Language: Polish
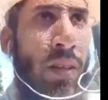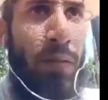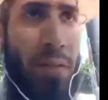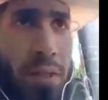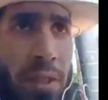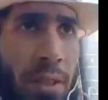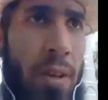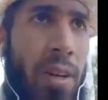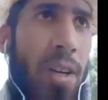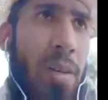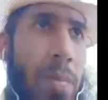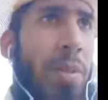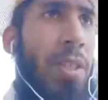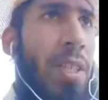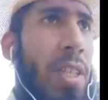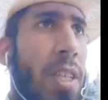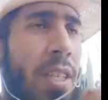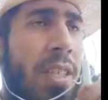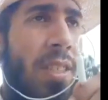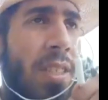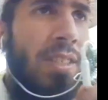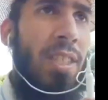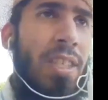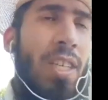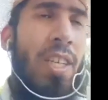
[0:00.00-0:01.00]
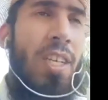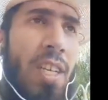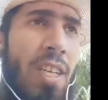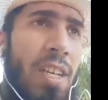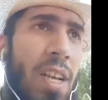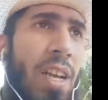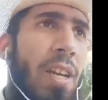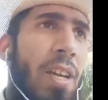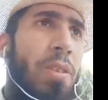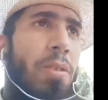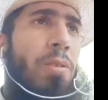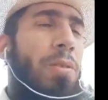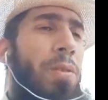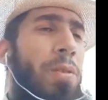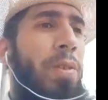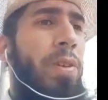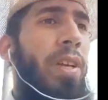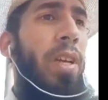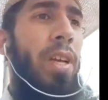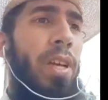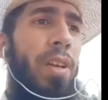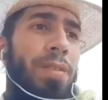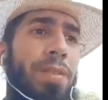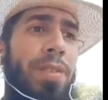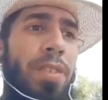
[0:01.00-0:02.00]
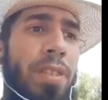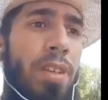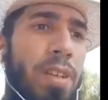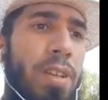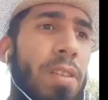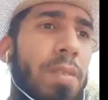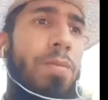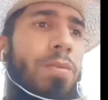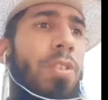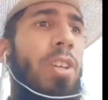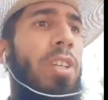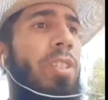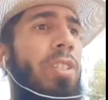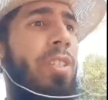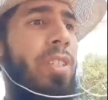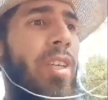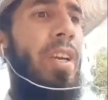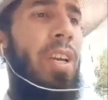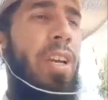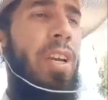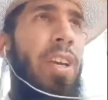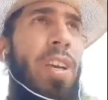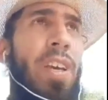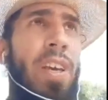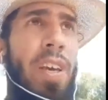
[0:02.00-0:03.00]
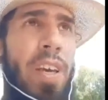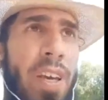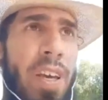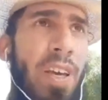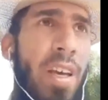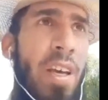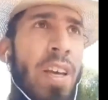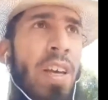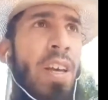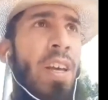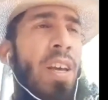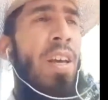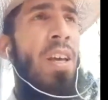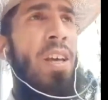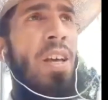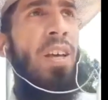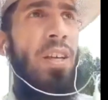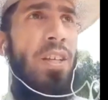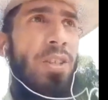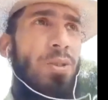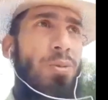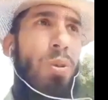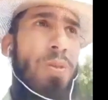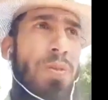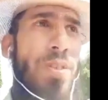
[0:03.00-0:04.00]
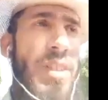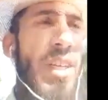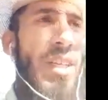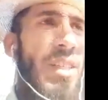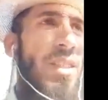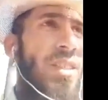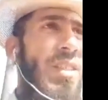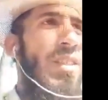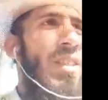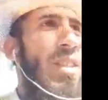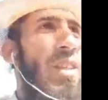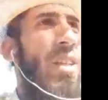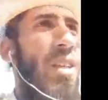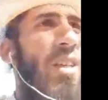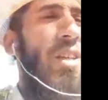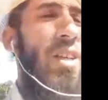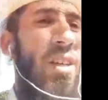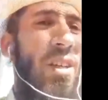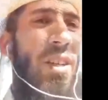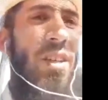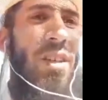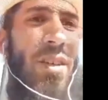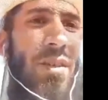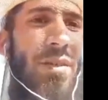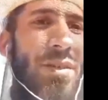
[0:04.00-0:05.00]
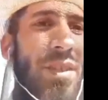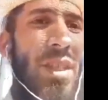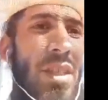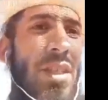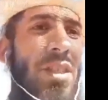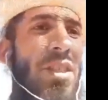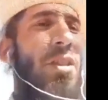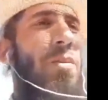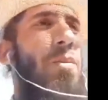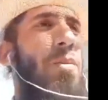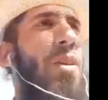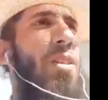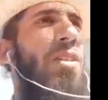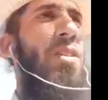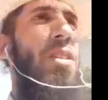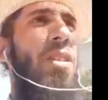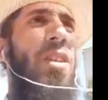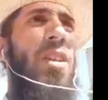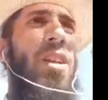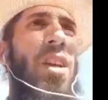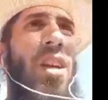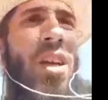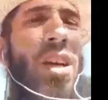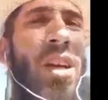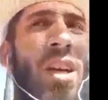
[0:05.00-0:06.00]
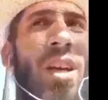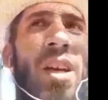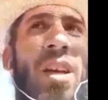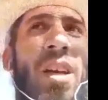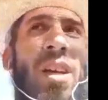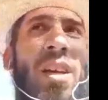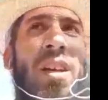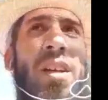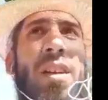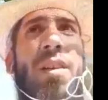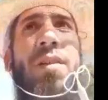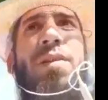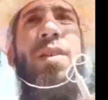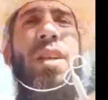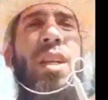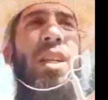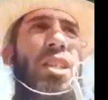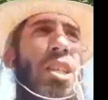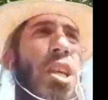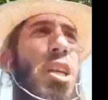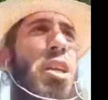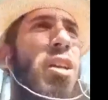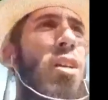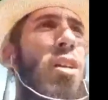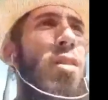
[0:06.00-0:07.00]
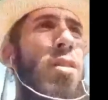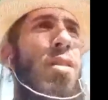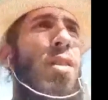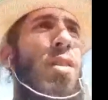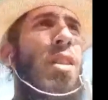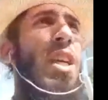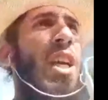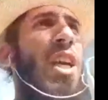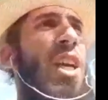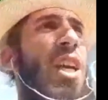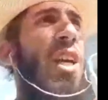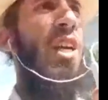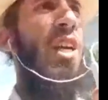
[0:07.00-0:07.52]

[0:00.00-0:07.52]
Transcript: wzorem chińskich krajów, wzorem właśnie słowiańskich, e, w sensie bardziej Wielkiej Rosji,